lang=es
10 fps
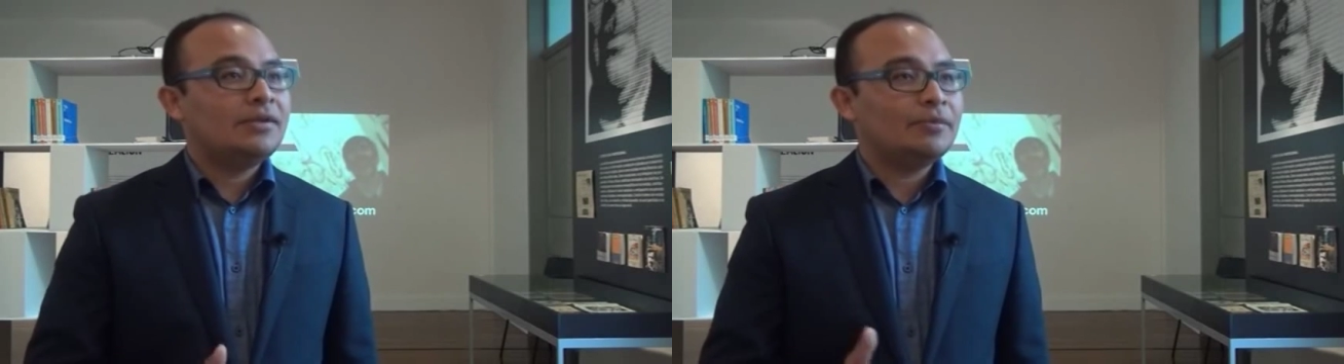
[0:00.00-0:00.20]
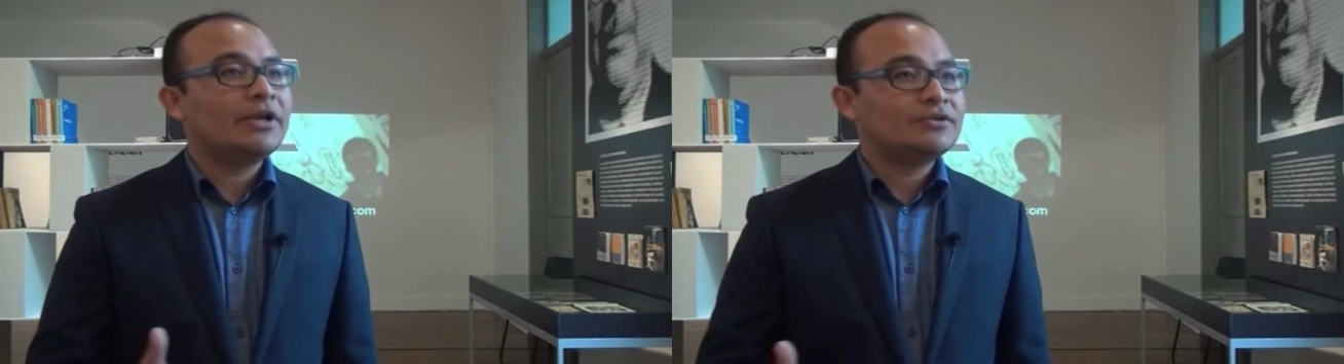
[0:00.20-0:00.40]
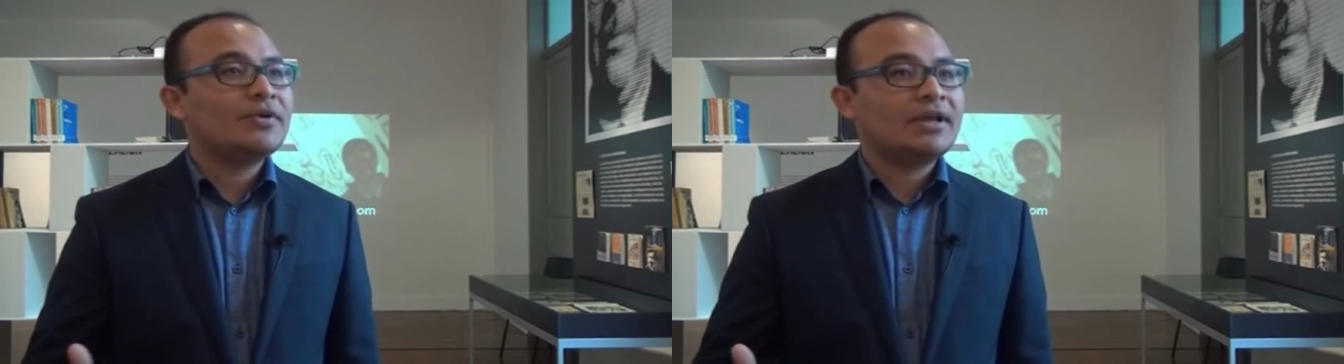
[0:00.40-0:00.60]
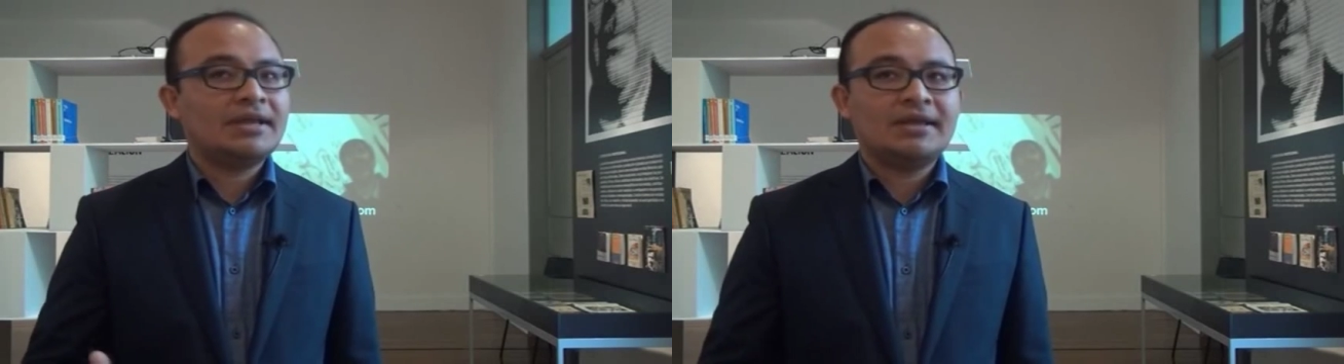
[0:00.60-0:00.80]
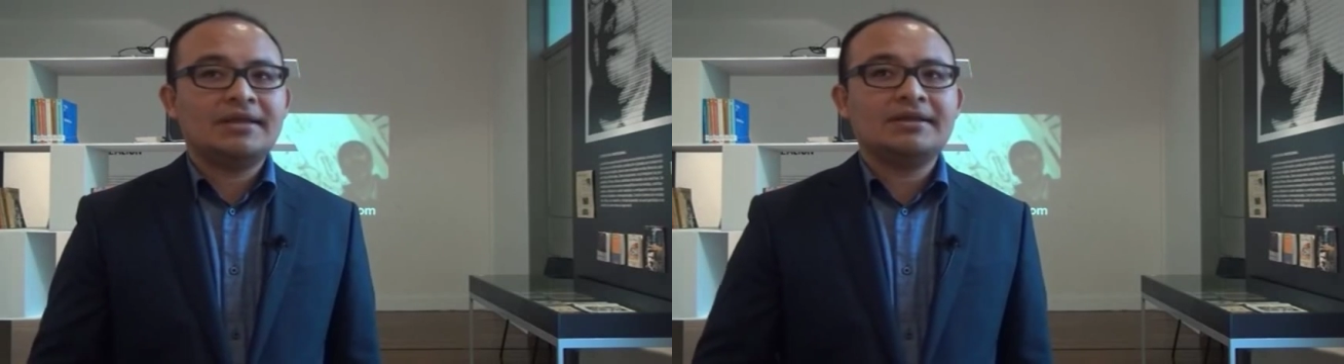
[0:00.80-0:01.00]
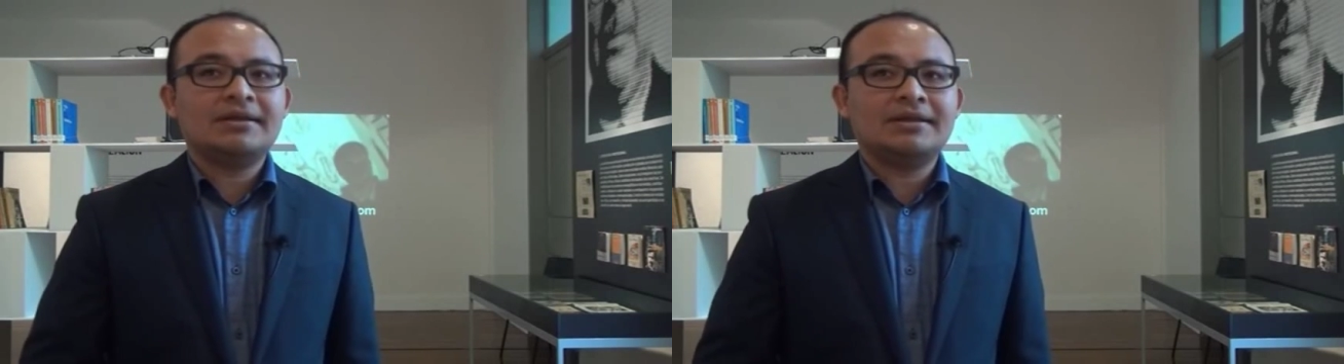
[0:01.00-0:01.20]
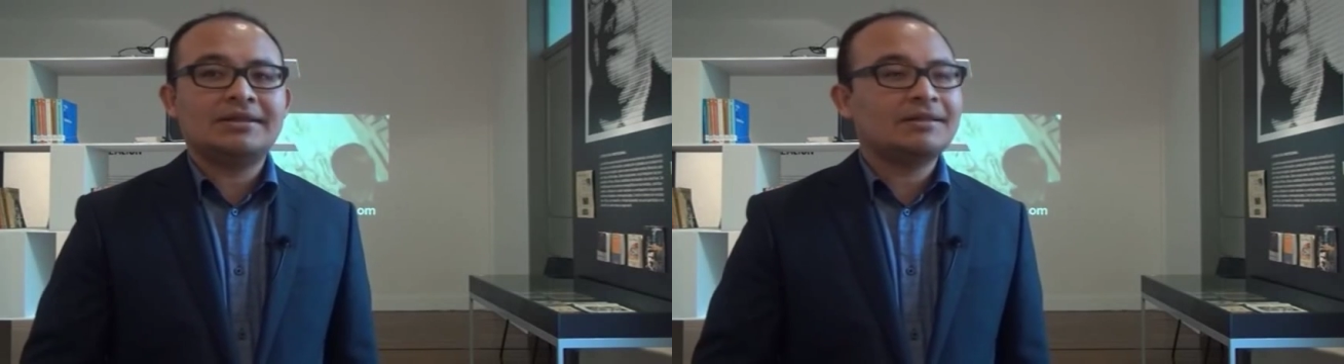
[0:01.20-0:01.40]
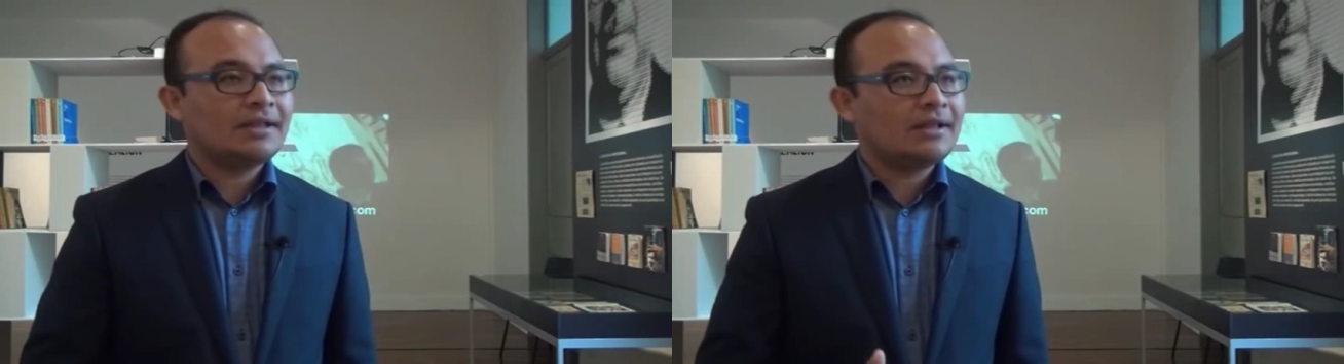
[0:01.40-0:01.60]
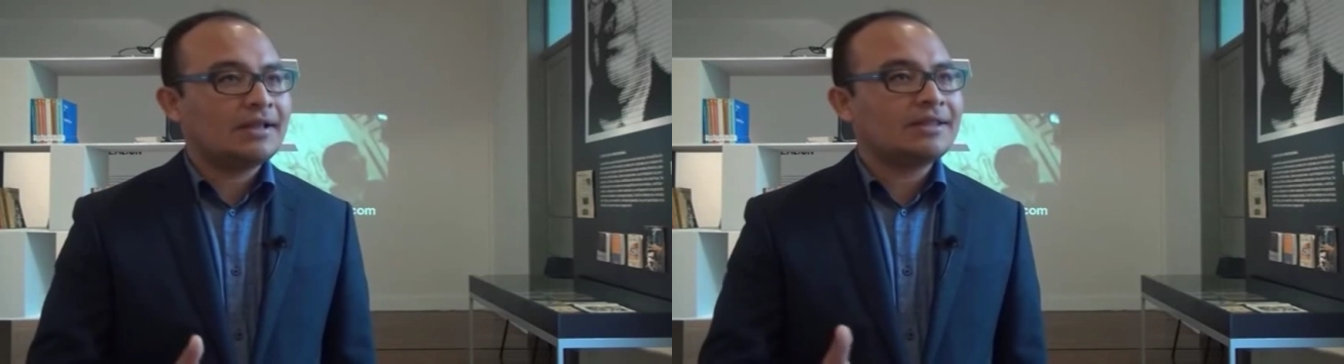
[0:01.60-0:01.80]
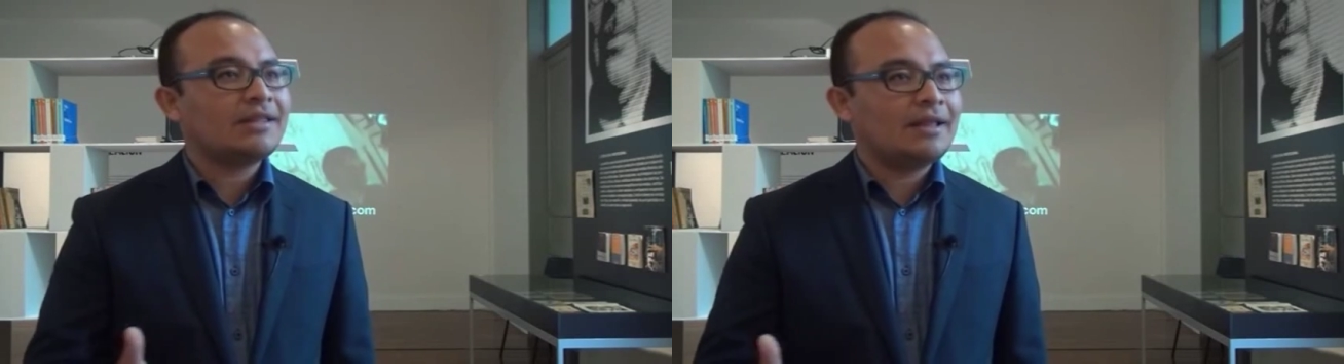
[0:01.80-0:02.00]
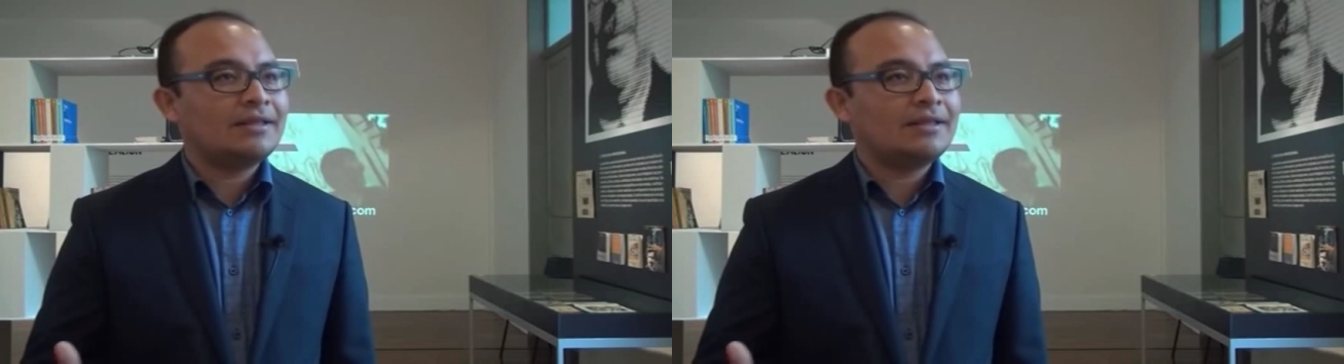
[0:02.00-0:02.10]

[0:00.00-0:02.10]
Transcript: Y por eso es que eh,